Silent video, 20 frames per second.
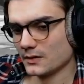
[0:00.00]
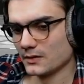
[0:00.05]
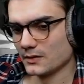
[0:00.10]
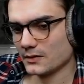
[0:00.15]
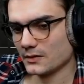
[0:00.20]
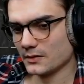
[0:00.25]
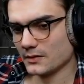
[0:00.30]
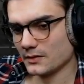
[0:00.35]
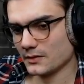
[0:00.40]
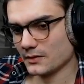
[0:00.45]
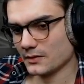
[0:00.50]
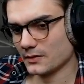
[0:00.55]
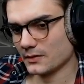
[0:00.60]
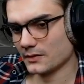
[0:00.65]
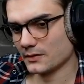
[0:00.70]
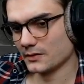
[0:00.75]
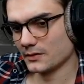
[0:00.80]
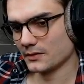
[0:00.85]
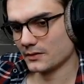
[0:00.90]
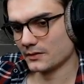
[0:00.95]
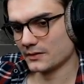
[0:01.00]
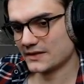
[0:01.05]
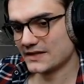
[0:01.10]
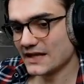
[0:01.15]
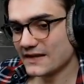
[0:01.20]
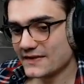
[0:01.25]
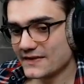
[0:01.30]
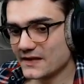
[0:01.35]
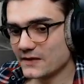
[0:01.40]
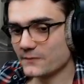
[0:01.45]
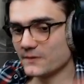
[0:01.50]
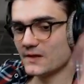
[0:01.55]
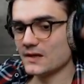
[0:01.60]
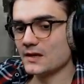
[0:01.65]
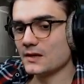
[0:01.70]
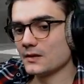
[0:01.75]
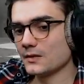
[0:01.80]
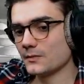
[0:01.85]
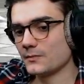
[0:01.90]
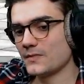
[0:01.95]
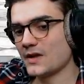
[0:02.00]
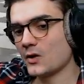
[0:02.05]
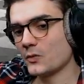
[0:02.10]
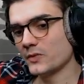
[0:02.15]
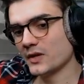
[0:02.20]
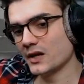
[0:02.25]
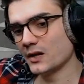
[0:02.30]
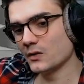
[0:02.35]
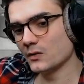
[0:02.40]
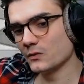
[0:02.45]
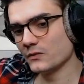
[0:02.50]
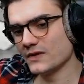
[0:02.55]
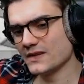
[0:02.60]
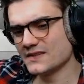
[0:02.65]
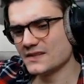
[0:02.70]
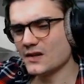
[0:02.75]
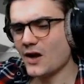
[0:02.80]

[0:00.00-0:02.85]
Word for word: 4 euh, TV. Miaou miaou, vas-y,